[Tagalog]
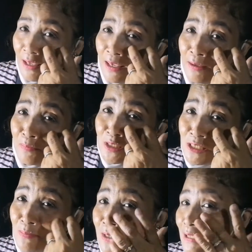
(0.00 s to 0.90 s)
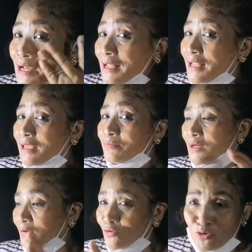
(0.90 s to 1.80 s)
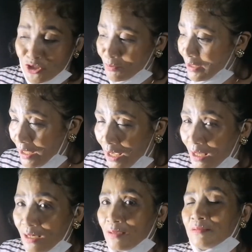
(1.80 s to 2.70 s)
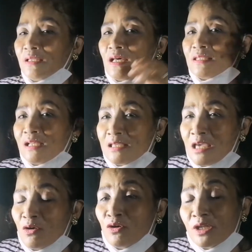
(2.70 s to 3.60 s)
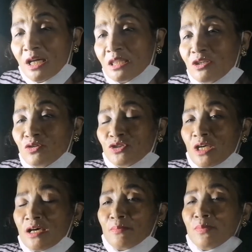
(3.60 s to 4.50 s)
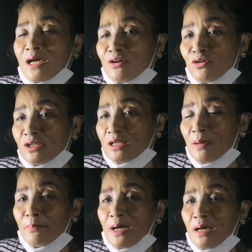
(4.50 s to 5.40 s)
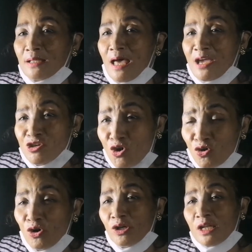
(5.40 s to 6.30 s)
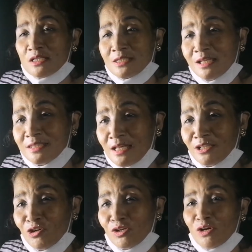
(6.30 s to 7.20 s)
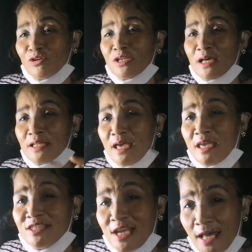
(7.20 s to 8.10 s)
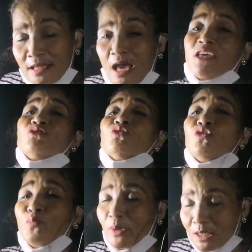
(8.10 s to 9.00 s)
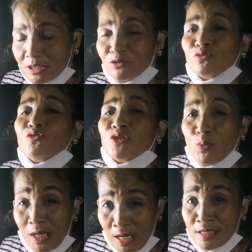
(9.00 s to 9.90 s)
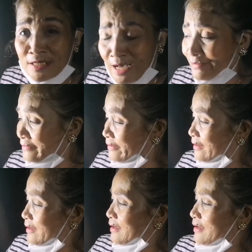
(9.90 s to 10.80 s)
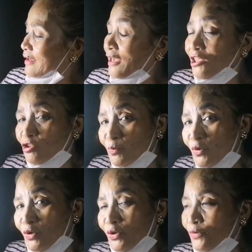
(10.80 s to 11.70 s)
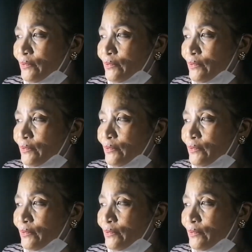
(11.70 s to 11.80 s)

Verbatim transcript: Eh, minsan maligalig, magulo si Miguel. Dinadala niya ho, nakita niyo sa vlog ko na napakalayo ng salita ni Lola Juliana, ay eh, dyan, ay doon pala sa dulo ng walang hanggan. Ito po. Oh.